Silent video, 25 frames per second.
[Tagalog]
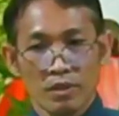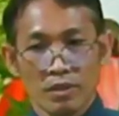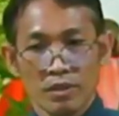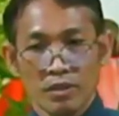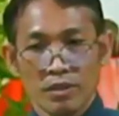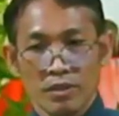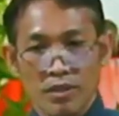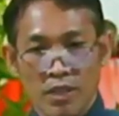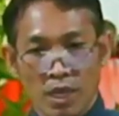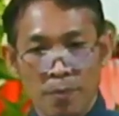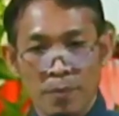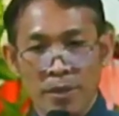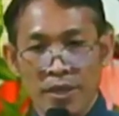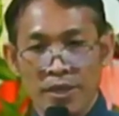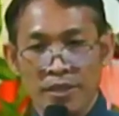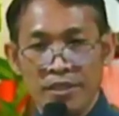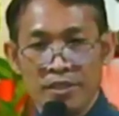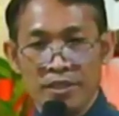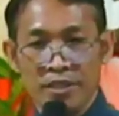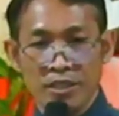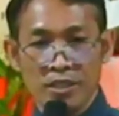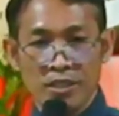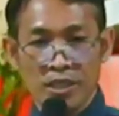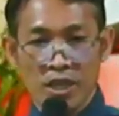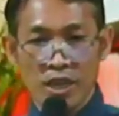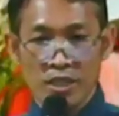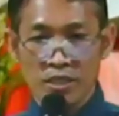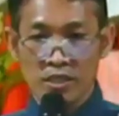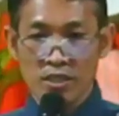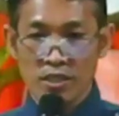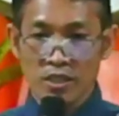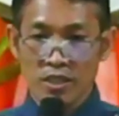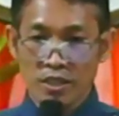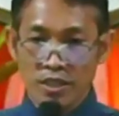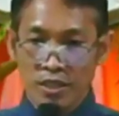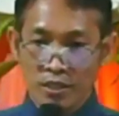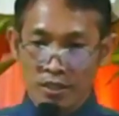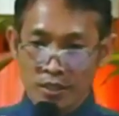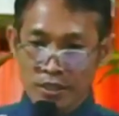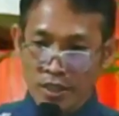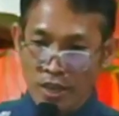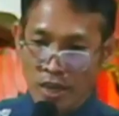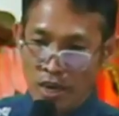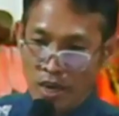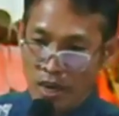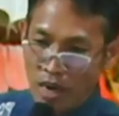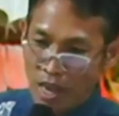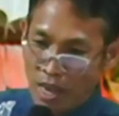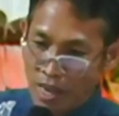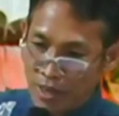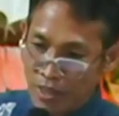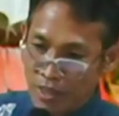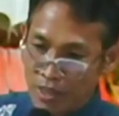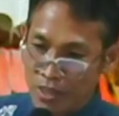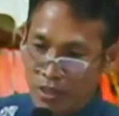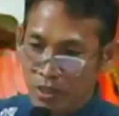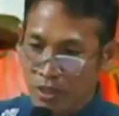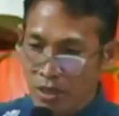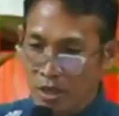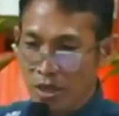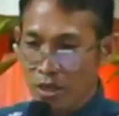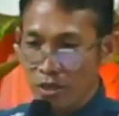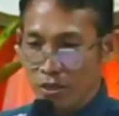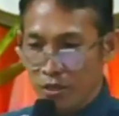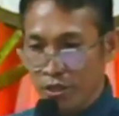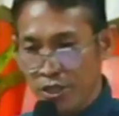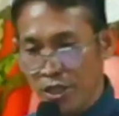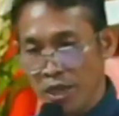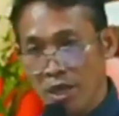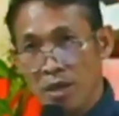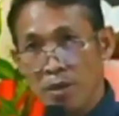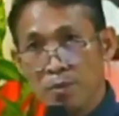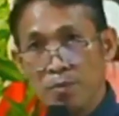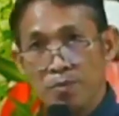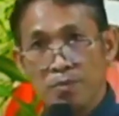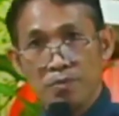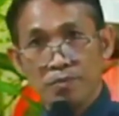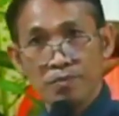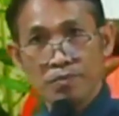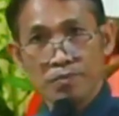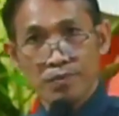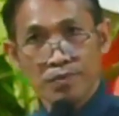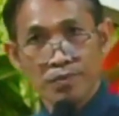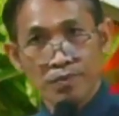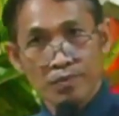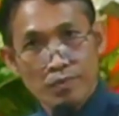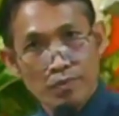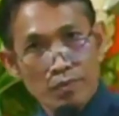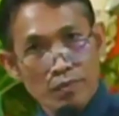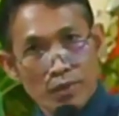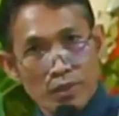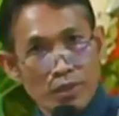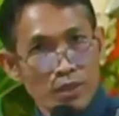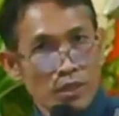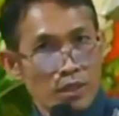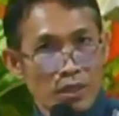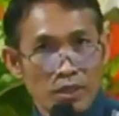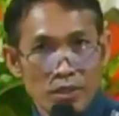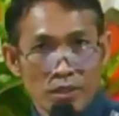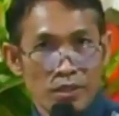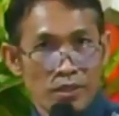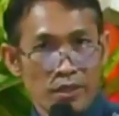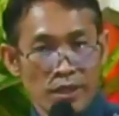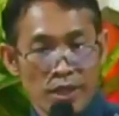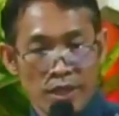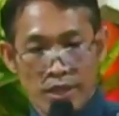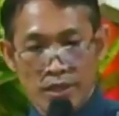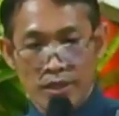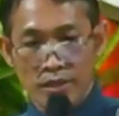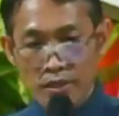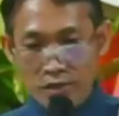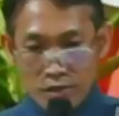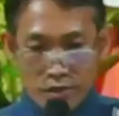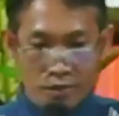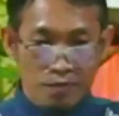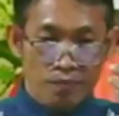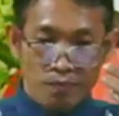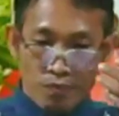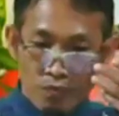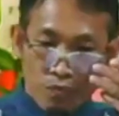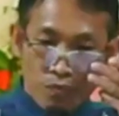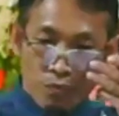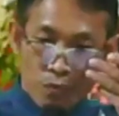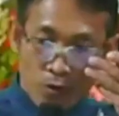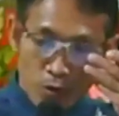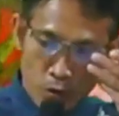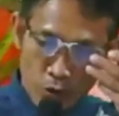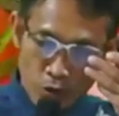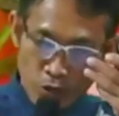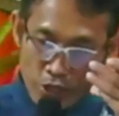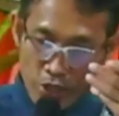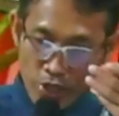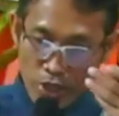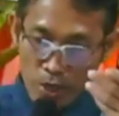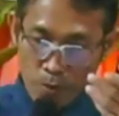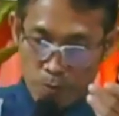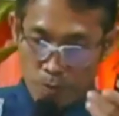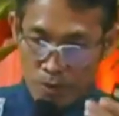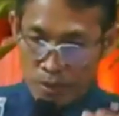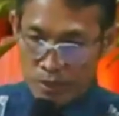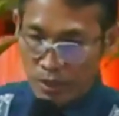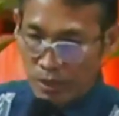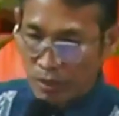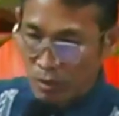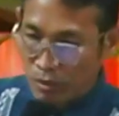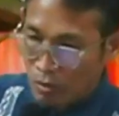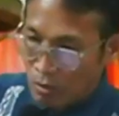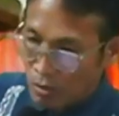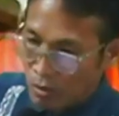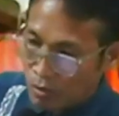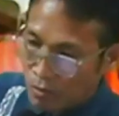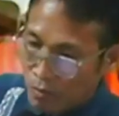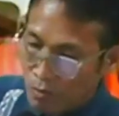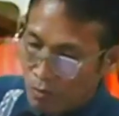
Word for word: Sabi ni Jesus, they are like sheep that no shepherd at all